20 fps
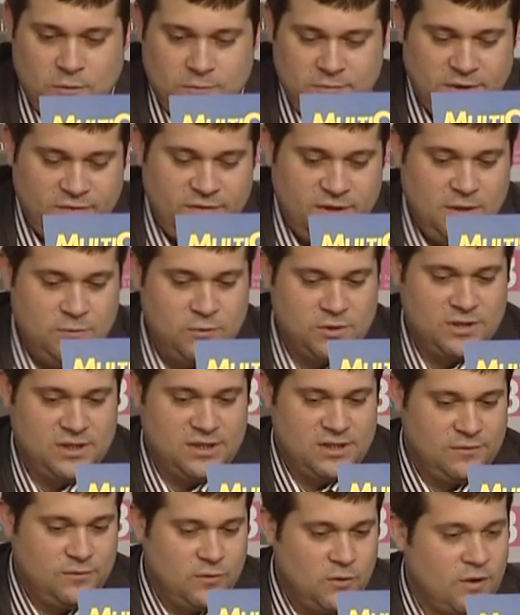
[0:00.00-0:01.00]
Preferimos que
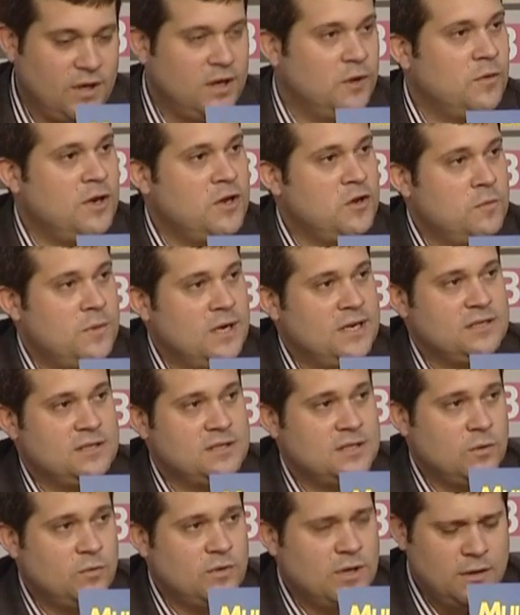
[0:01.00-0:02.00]
se fogue un año más en
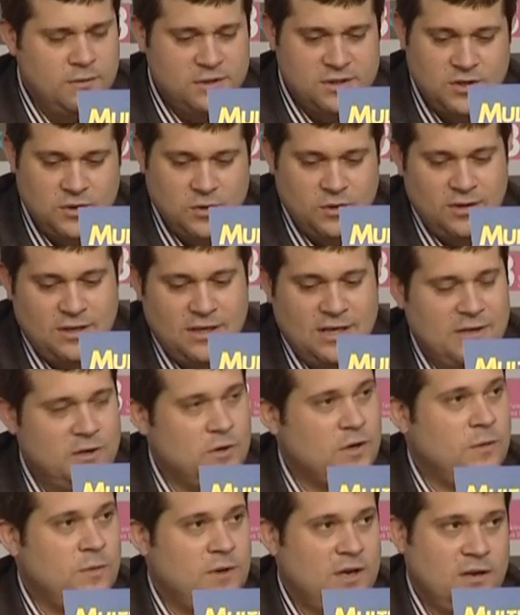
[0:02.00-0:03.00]
segunda división y que el año
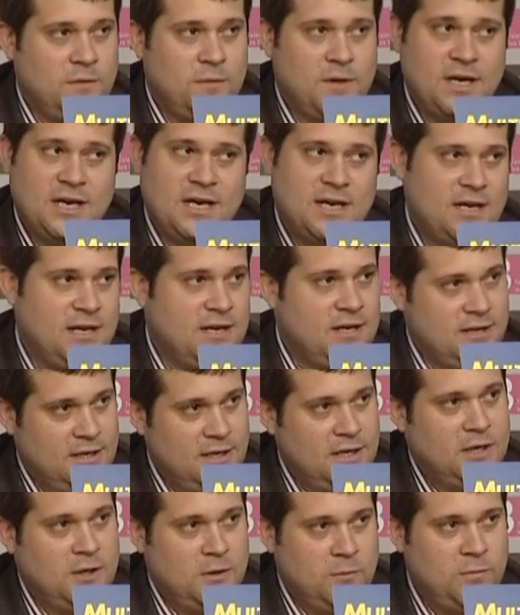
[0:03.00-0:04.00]
que viene venga
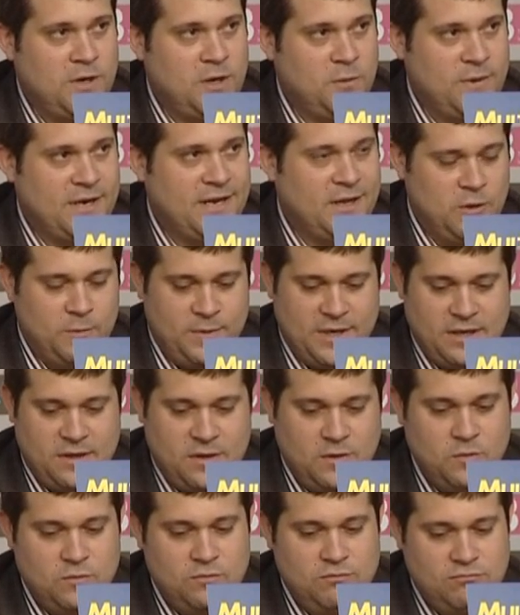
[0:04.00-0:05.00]
preparado para
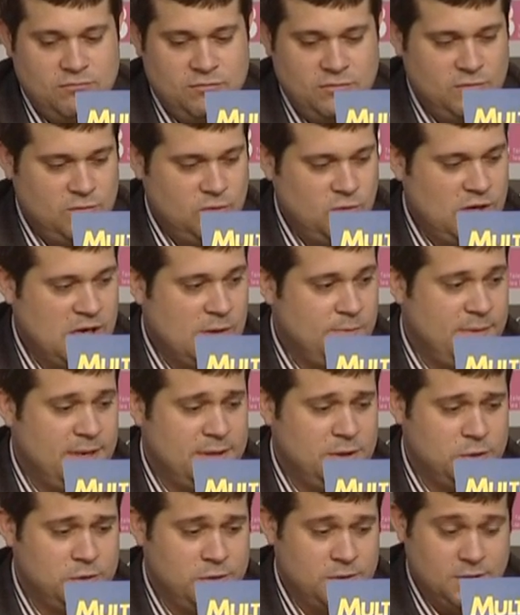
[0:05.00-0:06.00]
hacer un
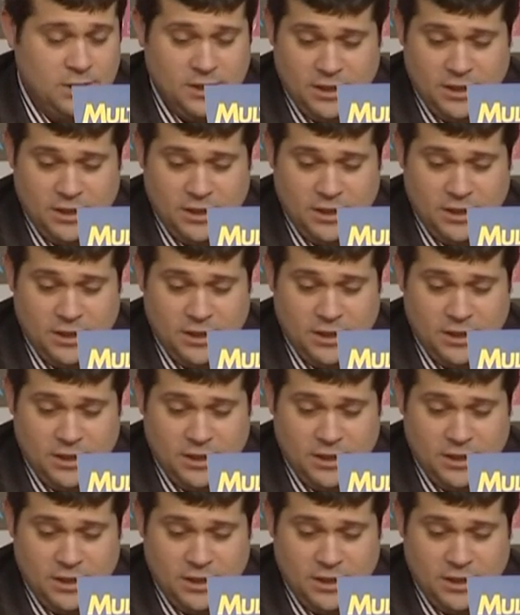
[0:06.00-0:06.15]
campañón.